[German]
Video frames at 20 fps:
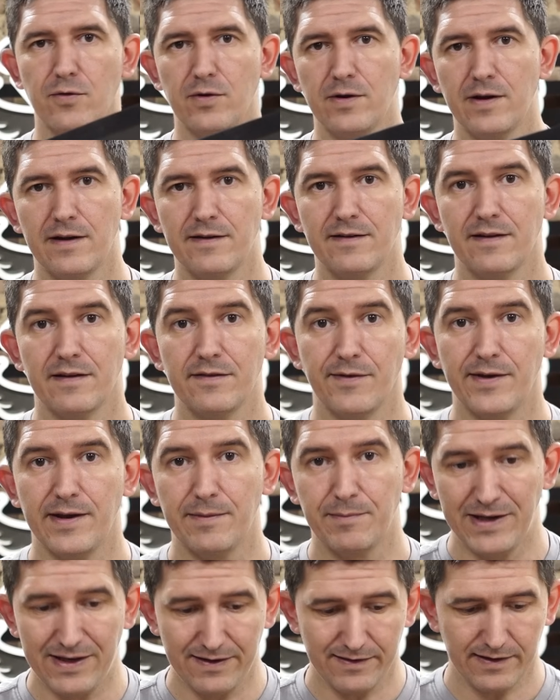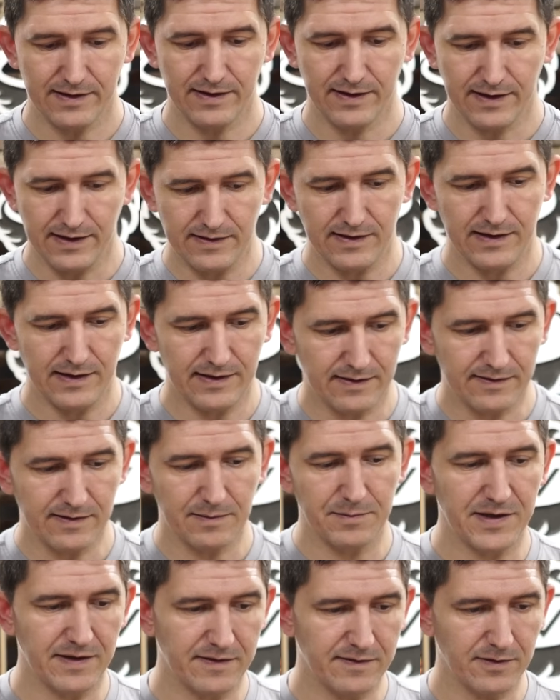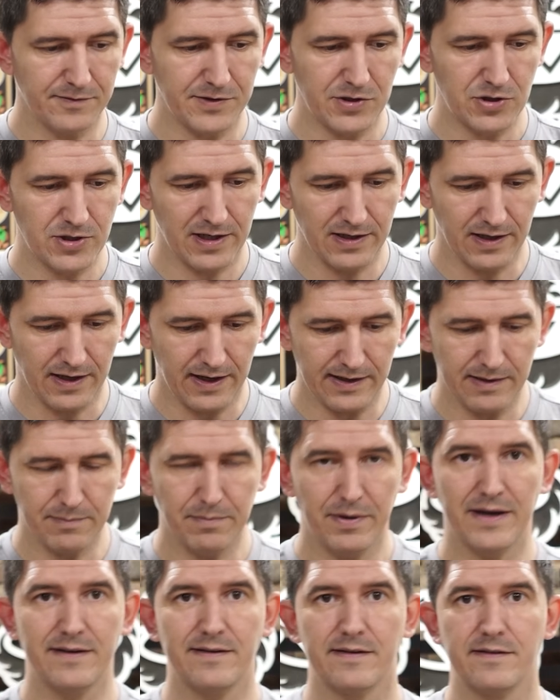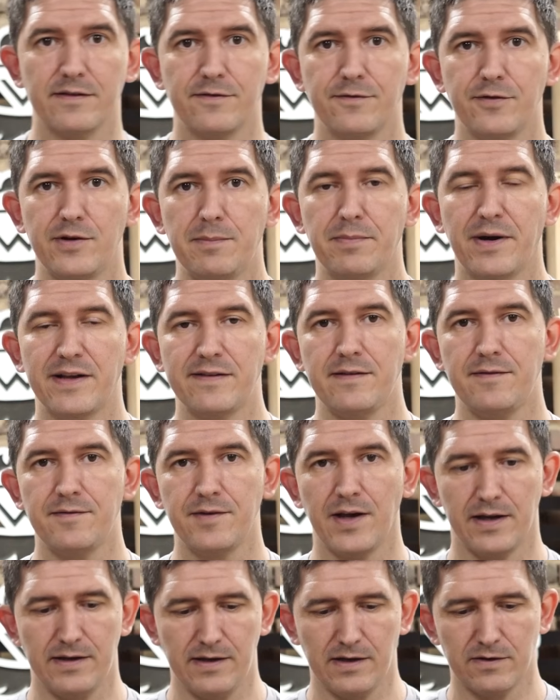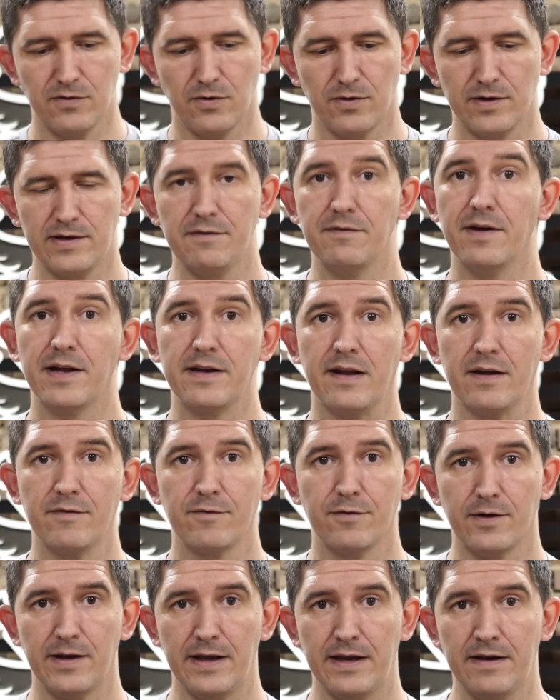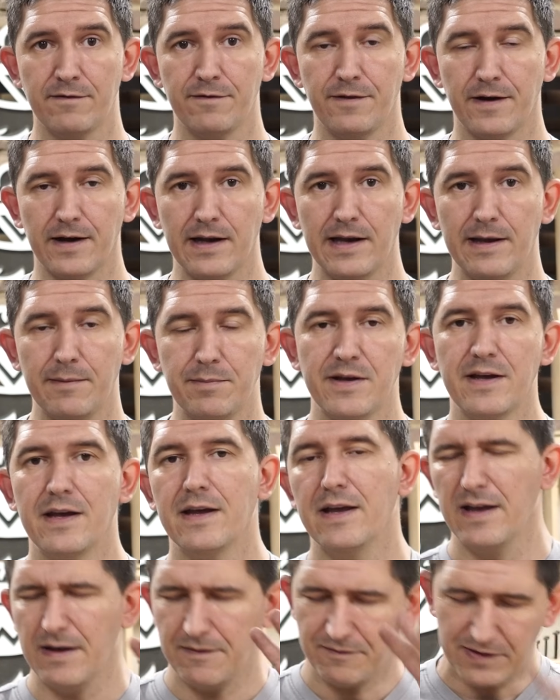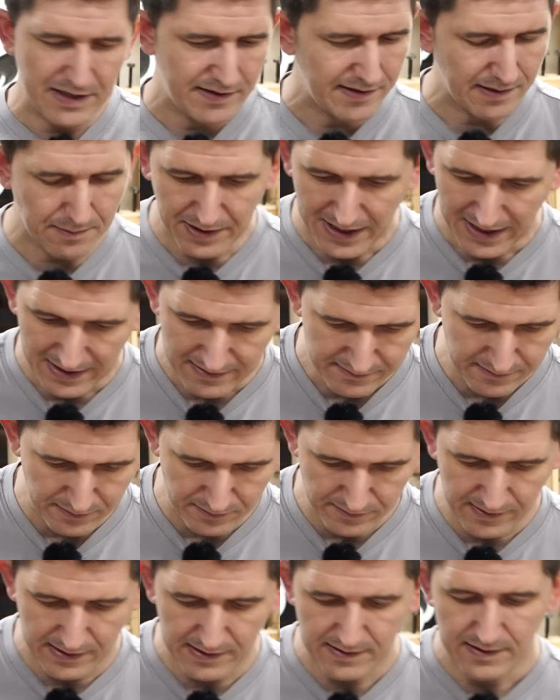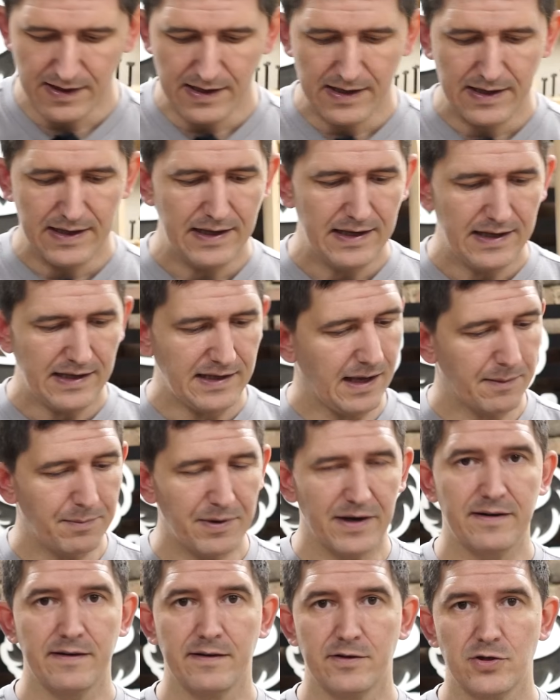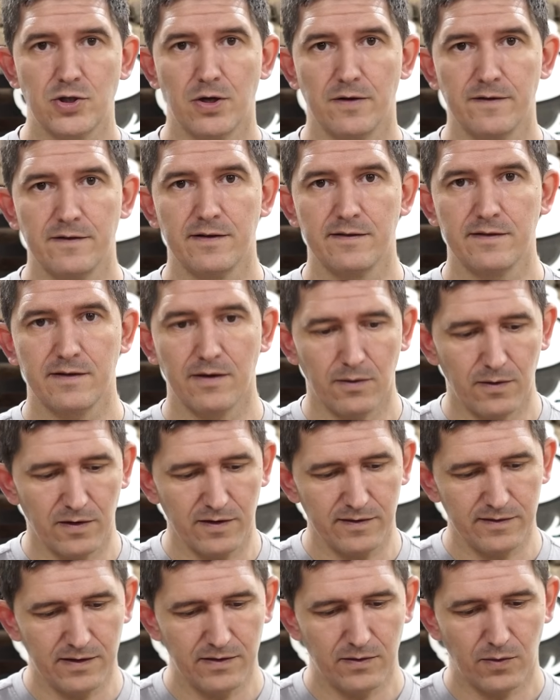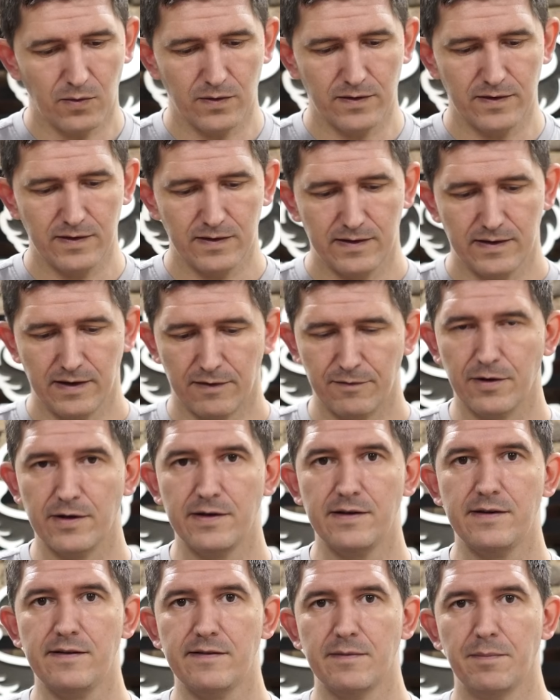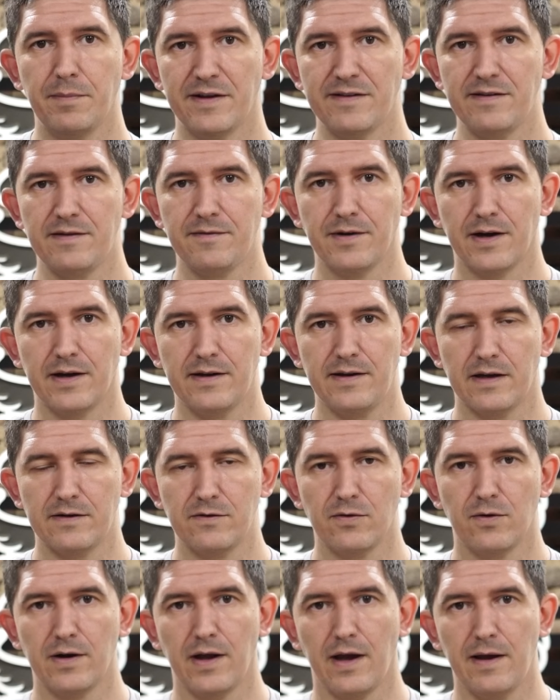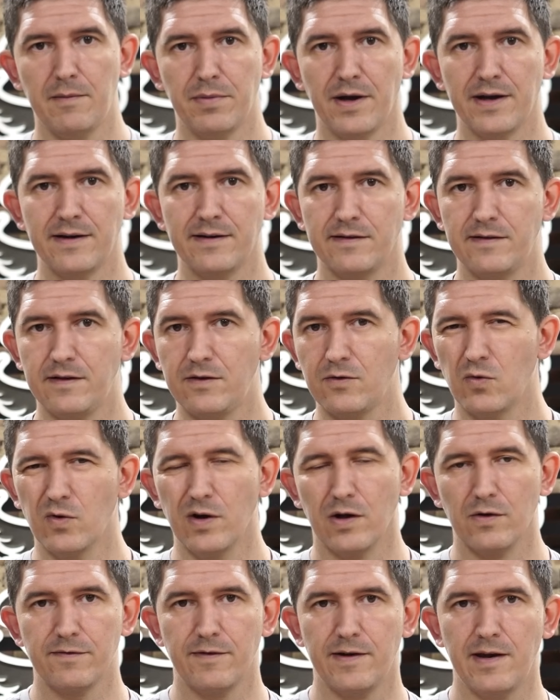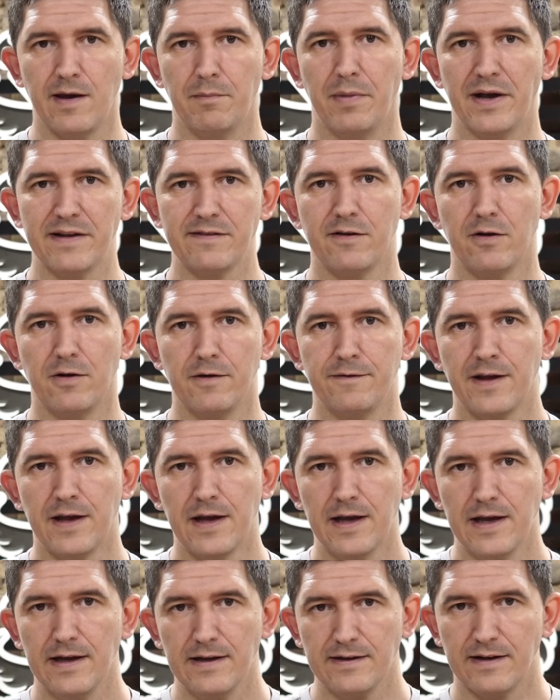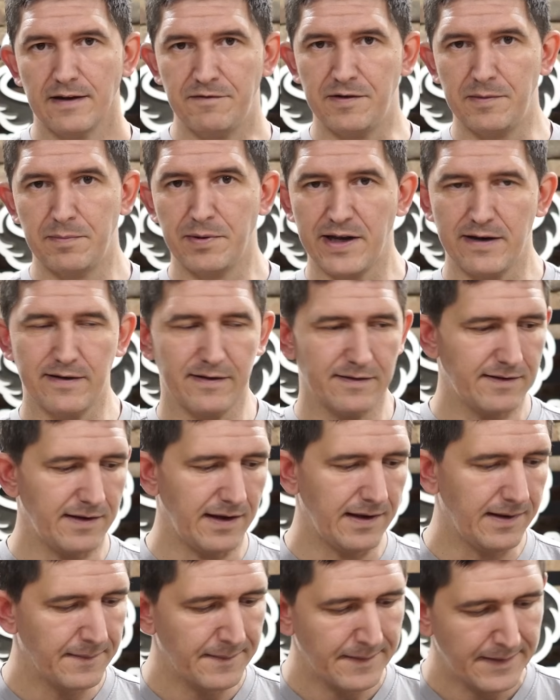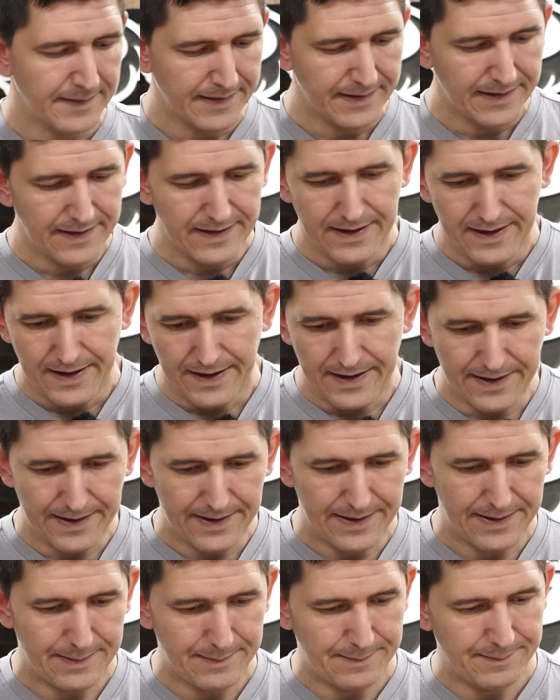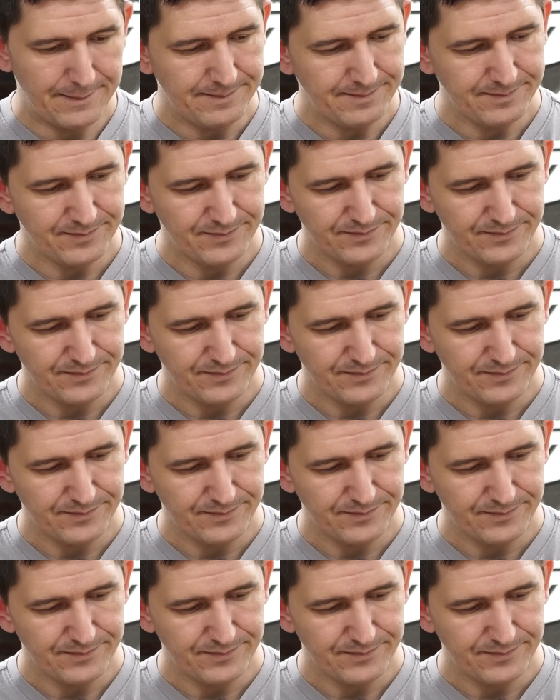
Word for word: wundert, das war eben nicht drin richtig, das habe ich jetzt auf die Schnelle reingepackt. Das ist für die passiven Radiatoren, die werden dann von innen verklebt. Werdet ihr aber alles noch sehen. Ich habe halt ein geschlossenes Gehäuse und da wollte ich diese passiven Radiatoren reinpacken. Das sieht cool aus, wenn der Bass läuft, dann vibriert das Ding. Ähm,